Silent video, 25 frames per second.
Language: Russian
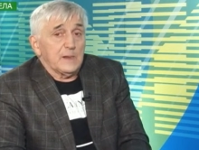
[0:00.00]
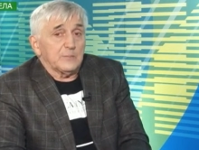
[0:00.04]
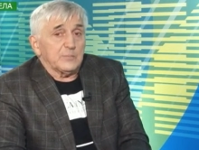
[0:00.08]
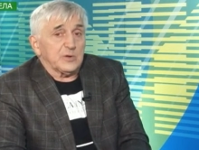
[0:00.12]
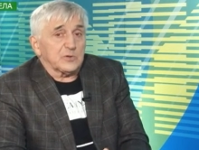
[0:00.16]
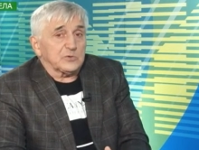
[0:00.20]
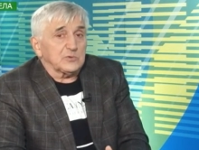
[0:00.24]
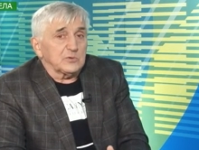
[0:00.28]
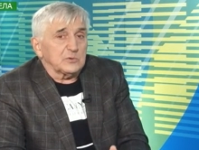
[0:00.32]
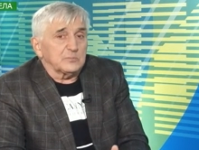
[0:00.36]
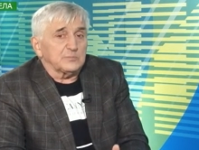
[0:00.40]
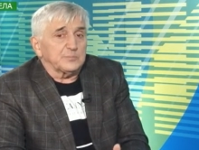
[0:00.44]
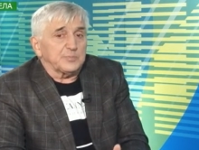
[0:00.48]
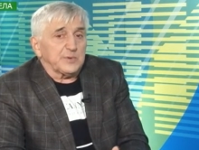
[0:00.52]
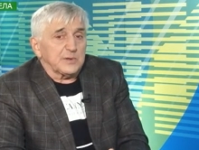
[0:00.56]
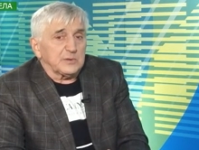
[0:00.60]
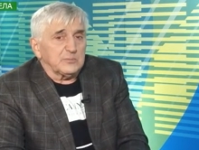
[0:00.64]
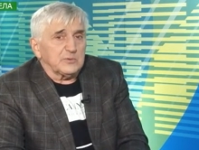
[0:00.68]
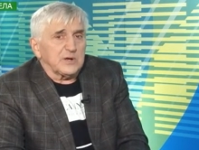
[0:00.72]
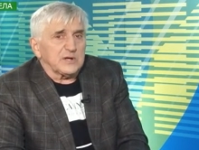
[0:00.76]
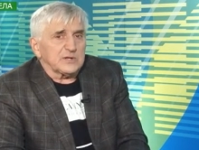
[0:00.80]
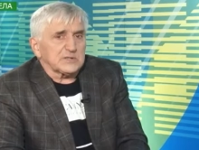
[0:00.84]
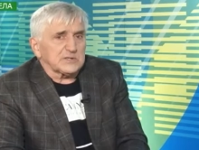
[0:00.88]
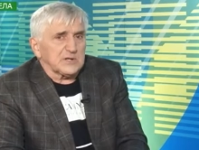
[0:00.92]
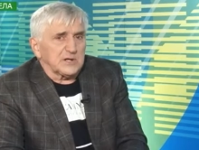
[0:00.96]
Потом,
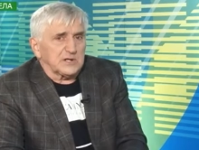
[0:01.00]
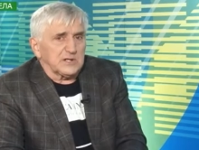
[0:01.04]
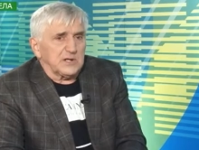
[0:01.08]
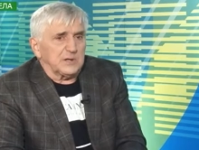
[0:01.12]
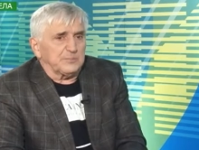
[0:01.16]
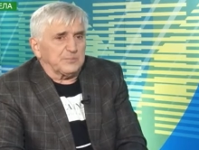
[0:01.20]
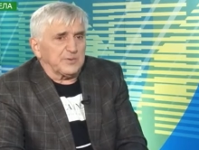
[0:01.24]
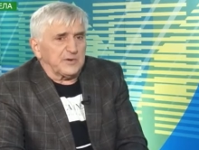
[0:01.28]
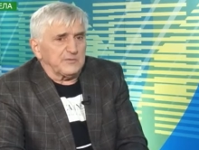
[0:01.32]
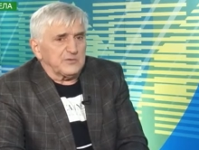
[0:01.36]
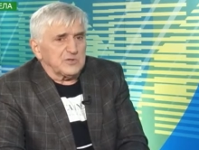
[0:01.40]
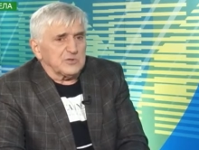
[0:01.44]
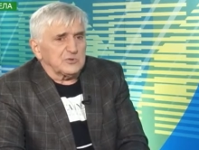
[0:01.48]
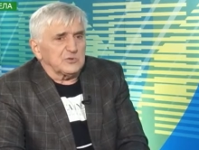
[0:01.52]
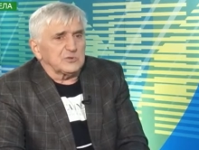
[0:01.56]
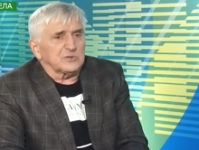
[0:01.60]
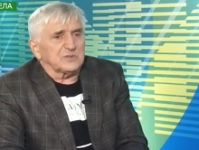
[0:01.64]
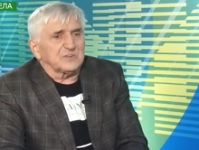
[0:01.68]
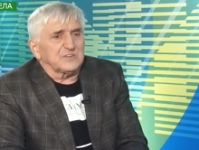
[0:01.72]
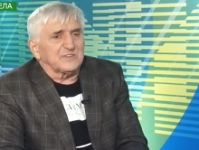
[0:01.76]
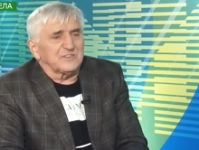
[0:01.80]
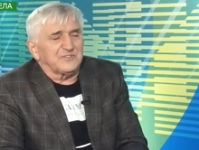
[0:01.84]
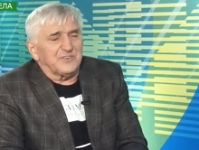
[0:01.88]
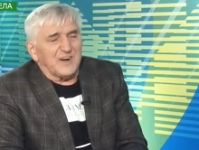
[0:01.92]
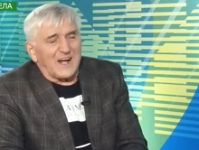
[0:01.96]
понимаешь, когда
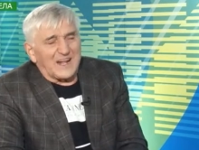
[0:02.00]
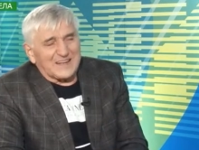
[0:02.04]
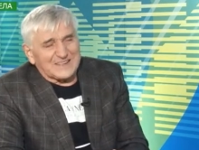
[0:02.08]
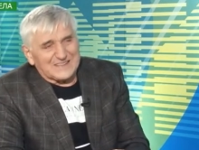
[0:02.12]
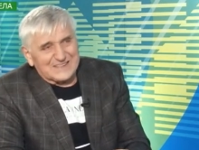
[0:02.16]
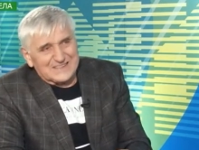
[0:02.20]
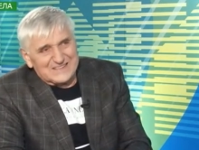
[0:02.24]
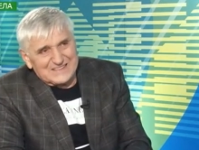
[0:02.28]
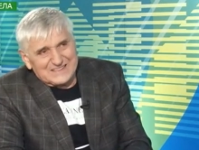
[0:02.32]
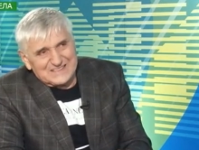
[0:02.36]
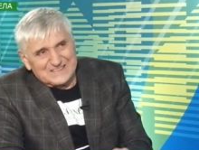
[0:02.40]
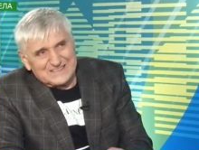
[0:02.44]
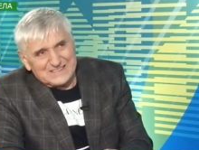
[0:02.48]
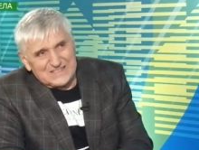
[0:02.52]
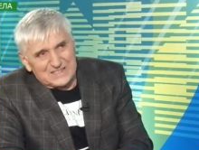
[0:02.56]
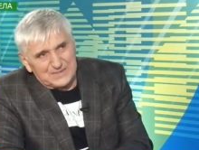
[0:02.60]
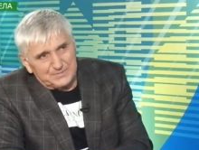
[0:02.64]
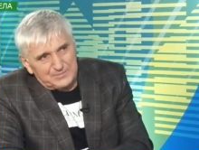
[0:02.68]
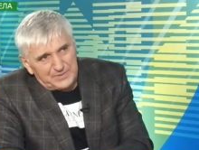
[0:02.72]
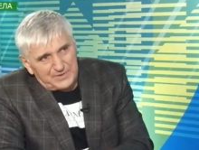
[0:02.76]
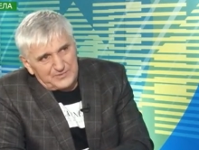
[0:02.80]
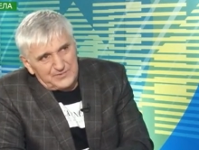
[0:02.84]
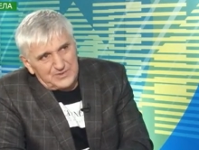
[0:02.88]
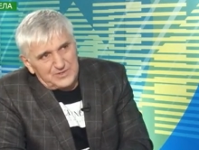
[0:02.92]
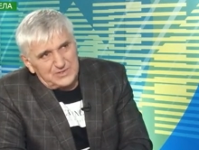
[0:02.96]
проведен
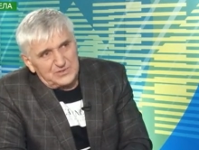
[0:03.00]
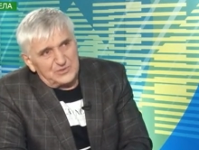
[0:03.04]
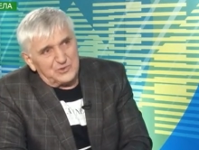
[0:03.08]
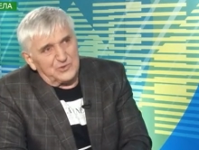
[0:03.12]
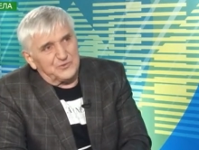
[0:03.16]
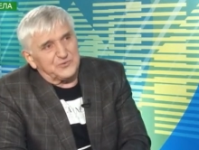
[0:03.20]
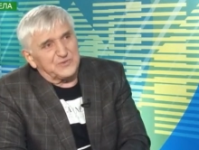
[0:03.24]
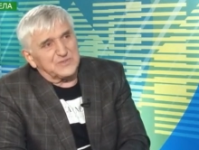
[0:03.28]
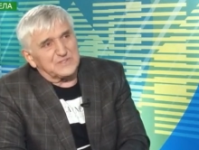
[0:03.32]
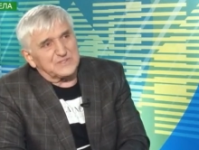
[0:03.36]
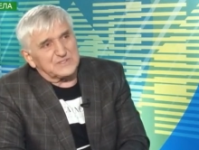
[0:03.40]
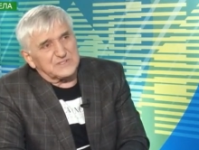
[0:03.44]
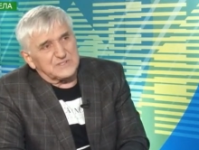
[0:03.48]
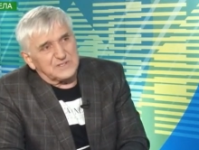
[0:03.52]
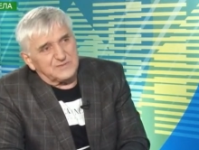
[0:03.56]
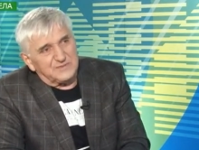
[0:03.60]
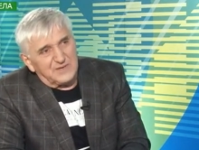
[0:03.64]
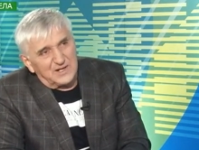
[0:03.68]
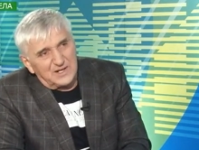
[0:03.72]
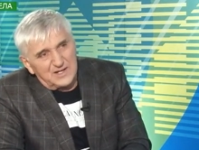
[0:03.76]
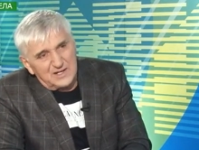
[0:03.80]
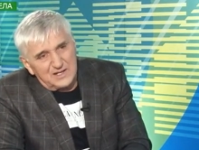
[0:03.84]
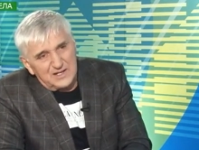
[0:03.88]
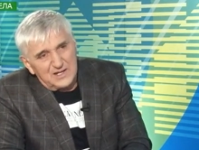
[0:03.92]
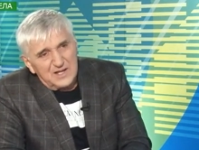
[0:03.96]
20, проведено
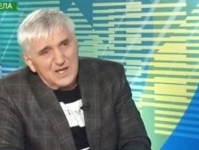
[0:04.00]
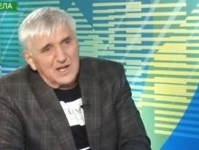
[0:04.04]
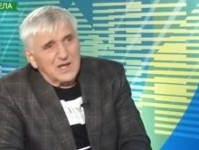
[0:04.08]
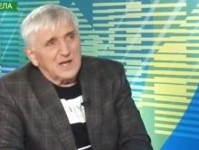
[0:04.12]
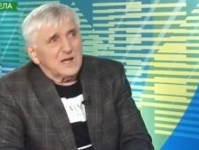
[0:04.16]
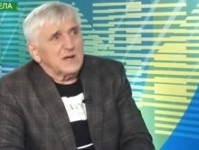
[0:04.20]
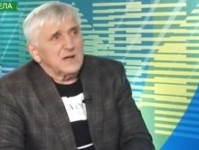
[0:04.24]
фестивалей,